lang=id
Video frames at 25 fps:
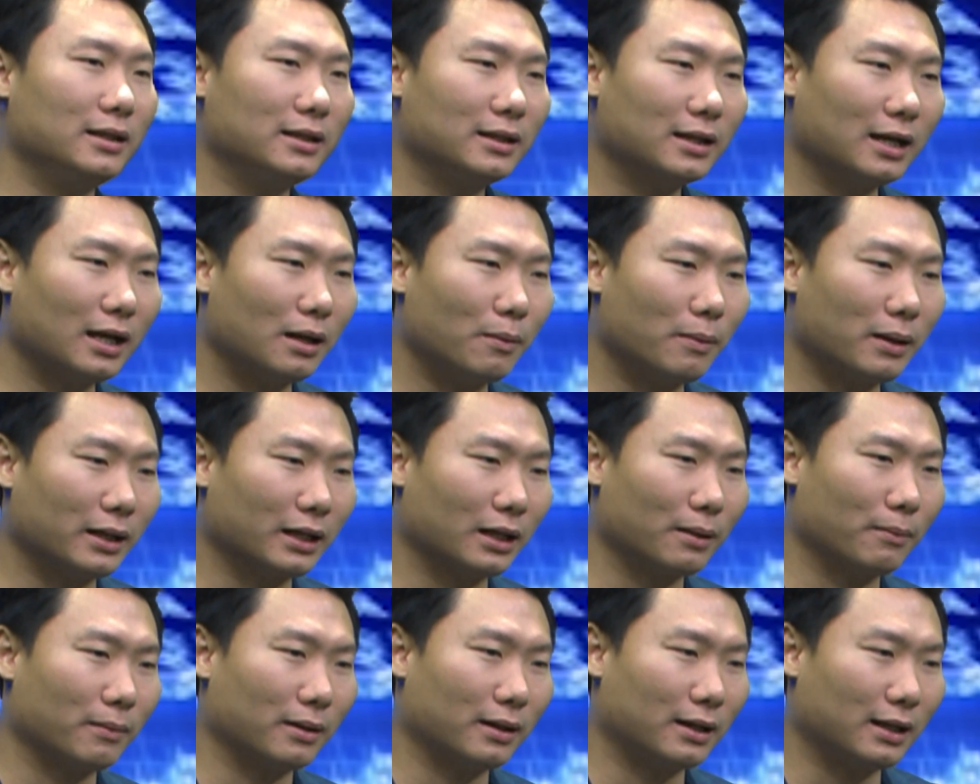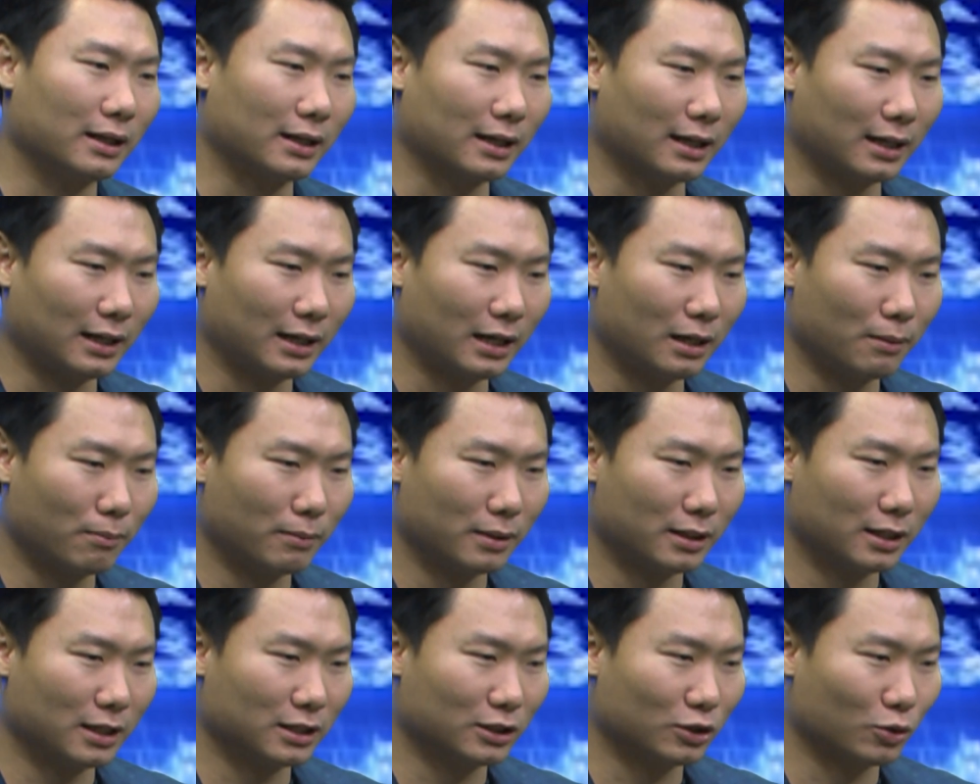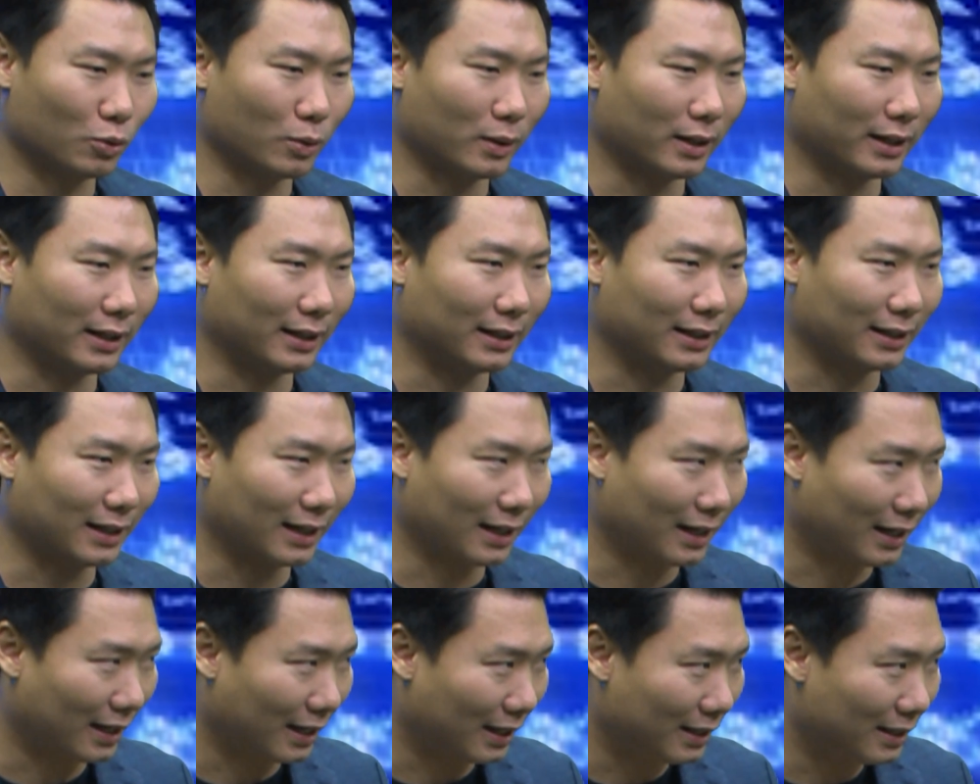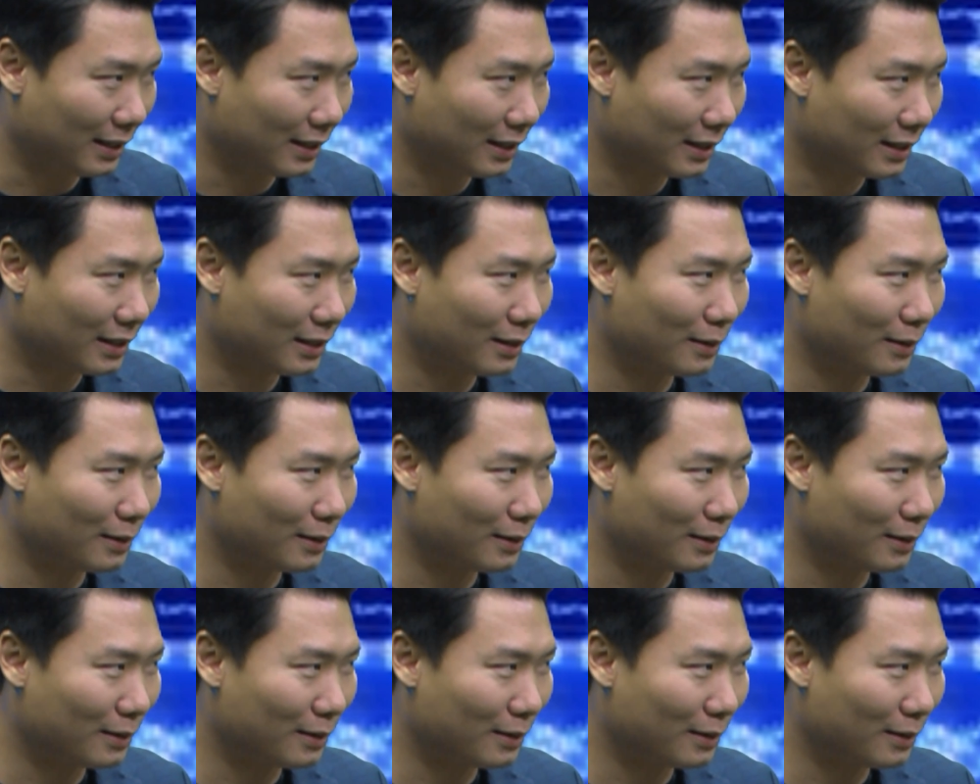Tinggal bagaimana kalian menyesuaikan